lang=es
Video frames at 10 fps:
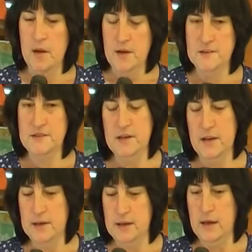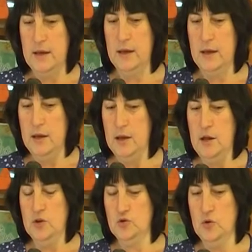Sí, este,
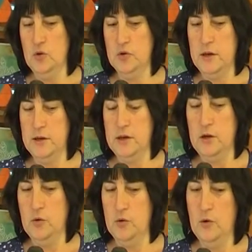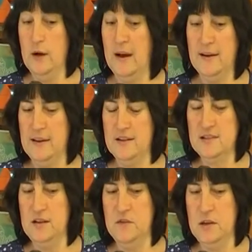yo lo que quiero
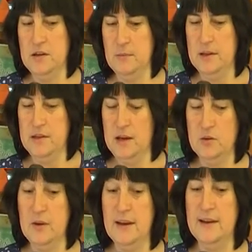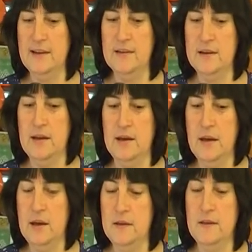agradecer infinitamente es a toda la gente que
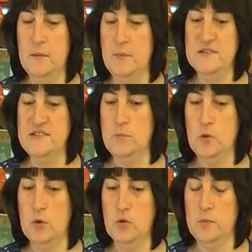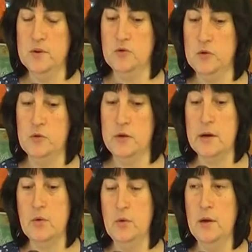desde el principio, cuando pasó esto de
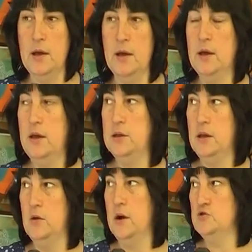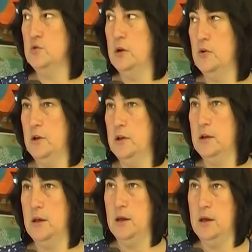Raúl, este, nos ayudaron
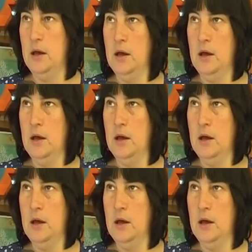este,